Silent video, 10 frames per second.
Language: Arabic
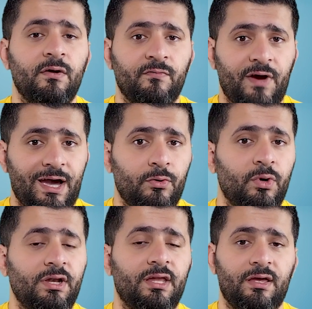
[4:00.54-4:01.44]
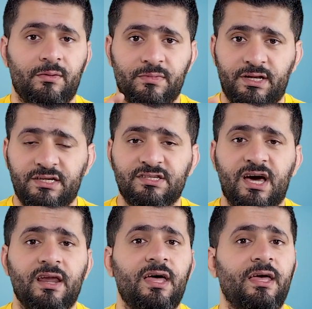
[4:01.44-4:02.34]
فحولنا من
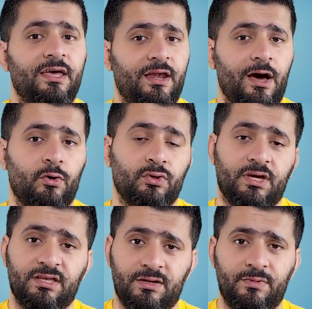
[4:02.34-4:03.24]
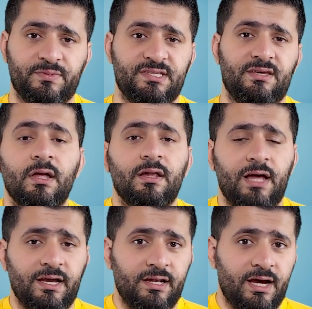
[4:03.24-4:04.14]
الحجارة إلى قوطية البيبسي
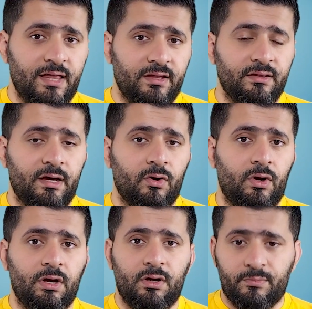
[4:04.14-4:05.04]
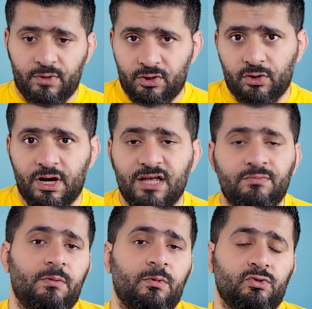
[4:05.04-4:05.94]
لكن هذا النوع من الكرات
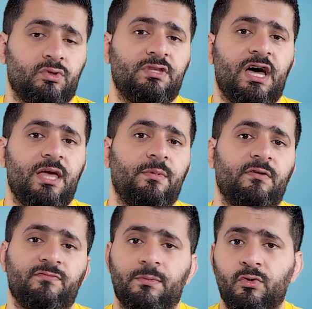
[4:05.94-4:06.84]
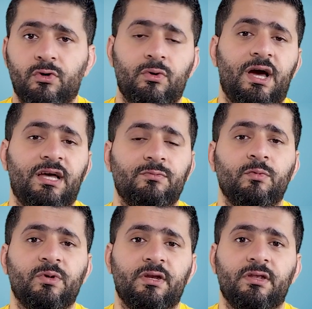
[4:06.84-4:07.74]
مو موجود دائما فمو كل واحد
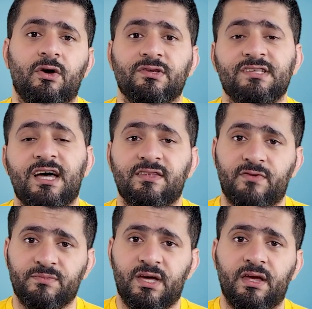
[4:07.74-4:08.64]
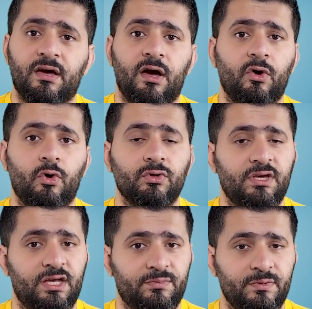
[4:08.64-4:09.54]
ممكن أنه يصادف بطريقة أكو
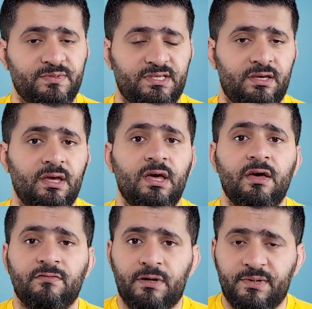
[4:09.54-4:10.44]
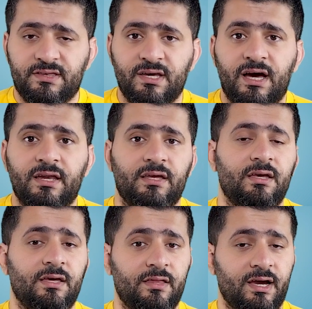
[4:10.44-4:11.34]
قوطية بيبسي فبالتالي
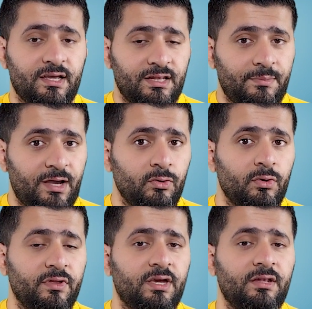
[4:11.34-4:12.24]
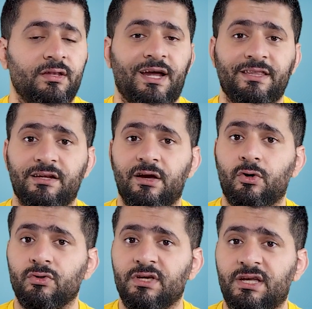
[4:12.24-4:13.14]
إذا كنا محظوظين راح نلقى
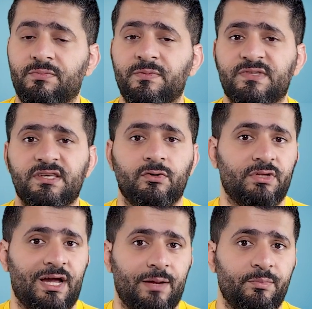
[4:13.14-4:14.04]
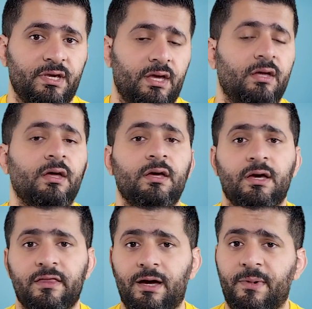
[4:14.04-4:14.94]
قوطية بيبسي ونلعب بها
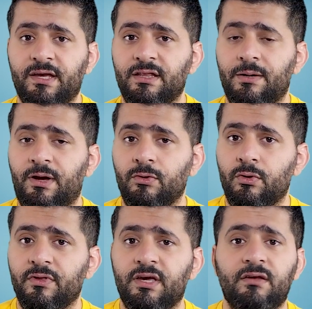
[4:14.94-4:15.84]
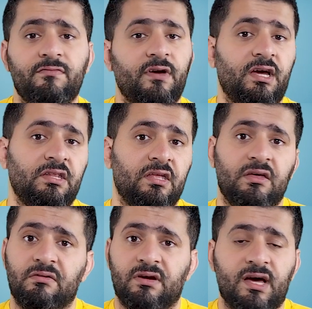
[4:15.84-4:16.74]
إذا ما كنا محظوظين
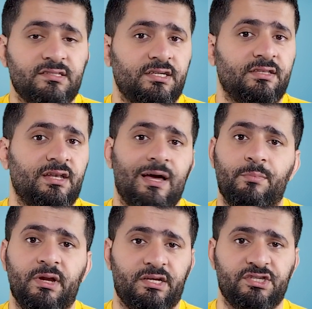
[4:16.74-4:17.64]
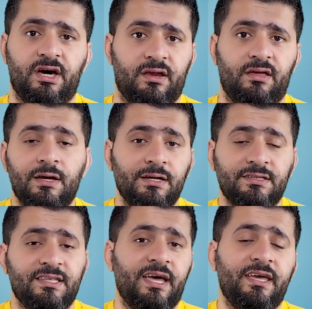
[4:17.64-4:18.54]
فإحنا راجعين نلعب بالحجارة أنت
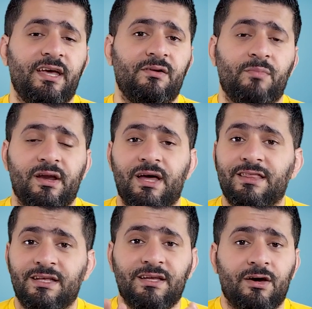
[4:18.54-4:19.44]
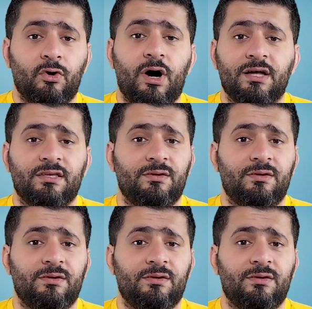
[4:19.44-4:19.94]
تخيل مرات نلقى قواطي